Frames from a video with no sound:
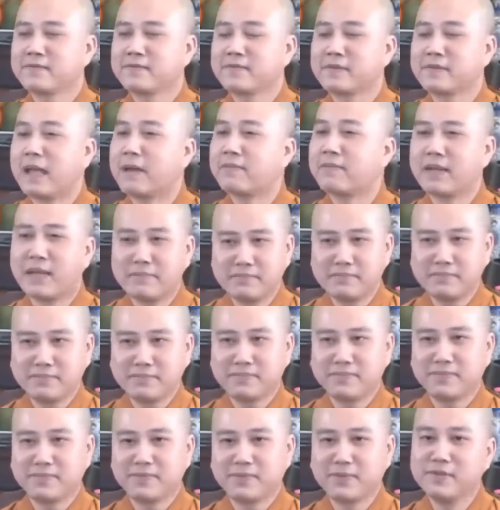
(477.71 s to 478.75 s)
đẹp lắm
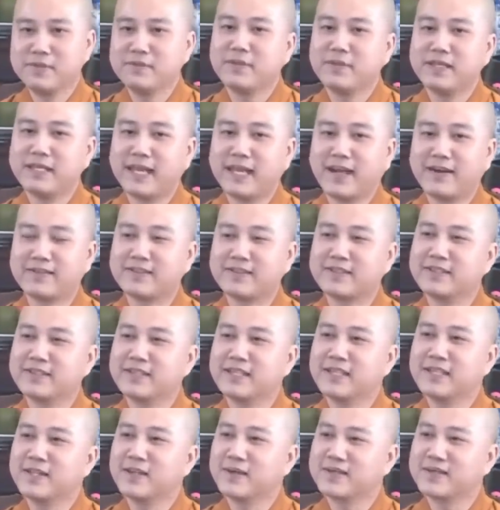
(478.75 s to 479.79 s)
quý vị nào
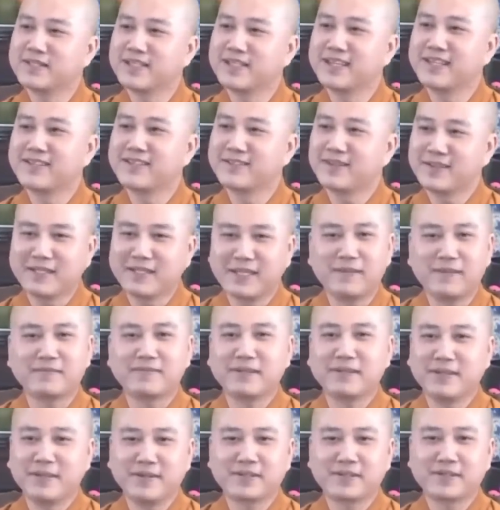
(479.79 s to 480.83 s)
chưa đi lô Sơn có
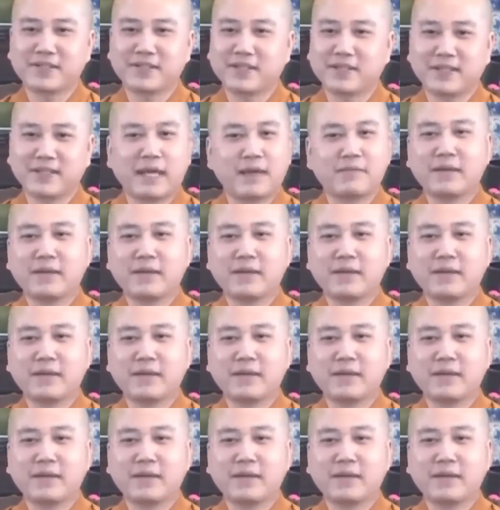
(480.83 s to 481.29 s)
dịp đi lô Sơn đẹp